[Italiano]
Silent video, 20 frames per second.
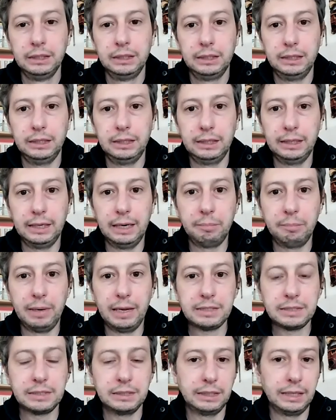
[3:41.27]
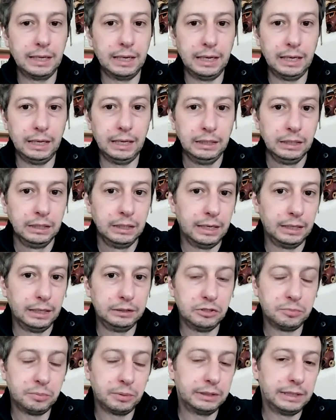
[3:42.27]
Eh, la plastica la
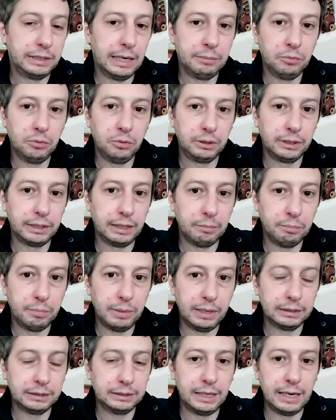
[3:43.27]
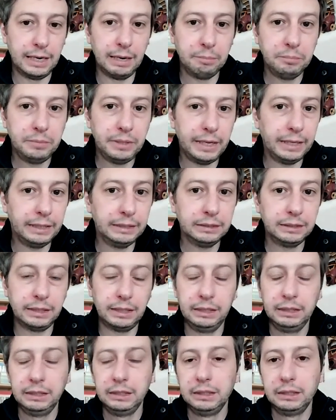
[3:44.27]
disperdiamo in gran parte
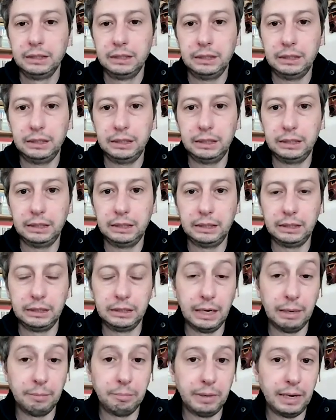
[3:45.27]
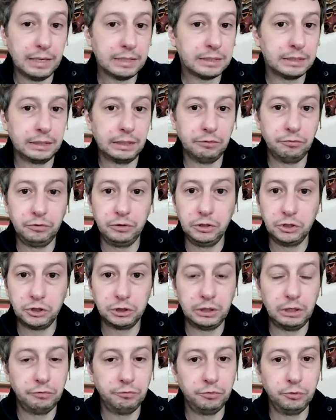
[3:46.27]
nell'ambiente, eh, la plastica finisce
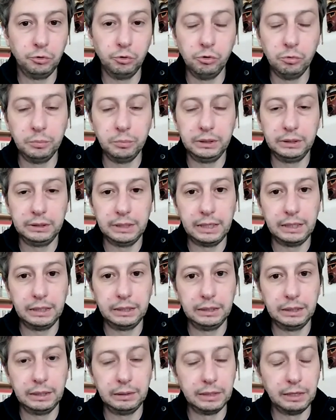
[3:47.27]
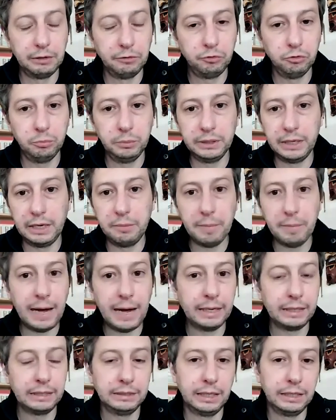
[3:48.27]
nei fiumi, nei, dai fiumi nei
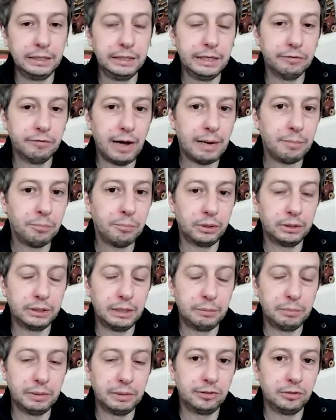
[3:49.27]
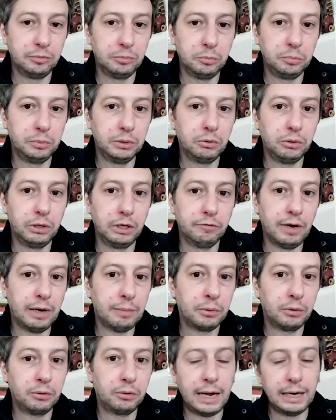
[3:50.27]
mari, da lì evapora nei pezzi più piccoli,
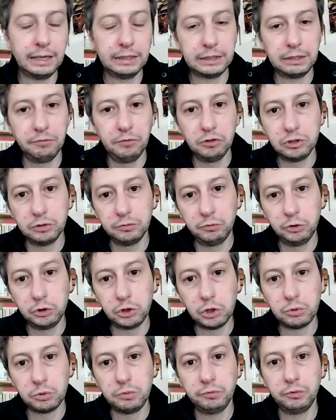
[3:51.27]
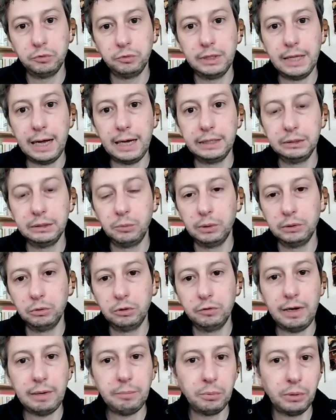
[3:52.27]
evaporano, altre invece finisce sui fondali. Quando
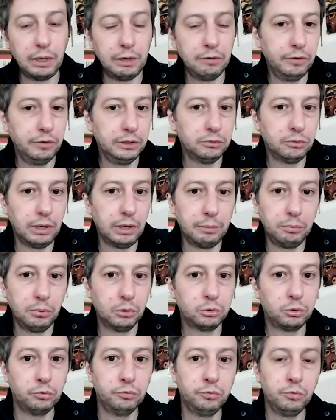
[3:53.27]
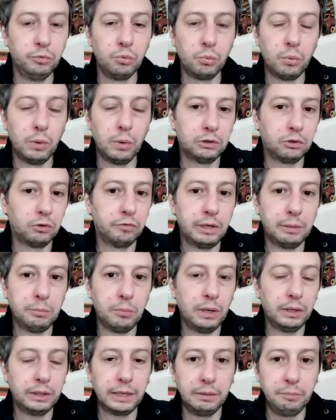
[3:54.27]
evapora il vento la porta ovunque, la troviamo
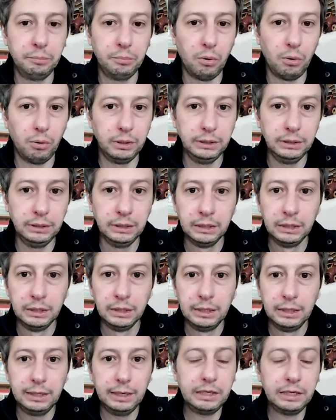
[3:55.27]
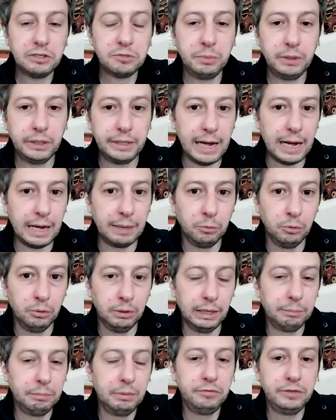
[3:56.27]
anche ai poli, la respiriamo,
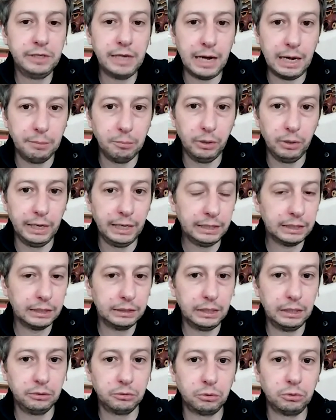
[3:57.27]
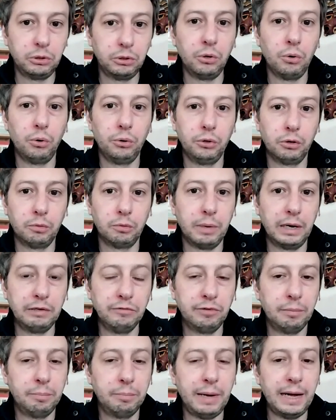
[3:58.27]
la beviamo, e anche dentro di noi ormai,
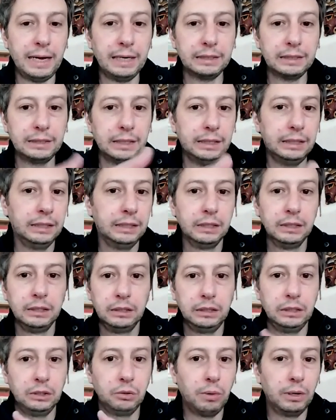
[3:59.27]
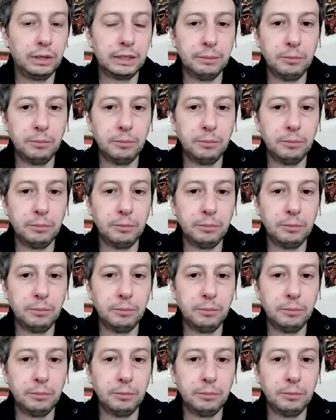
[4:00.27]
fa parte in qualche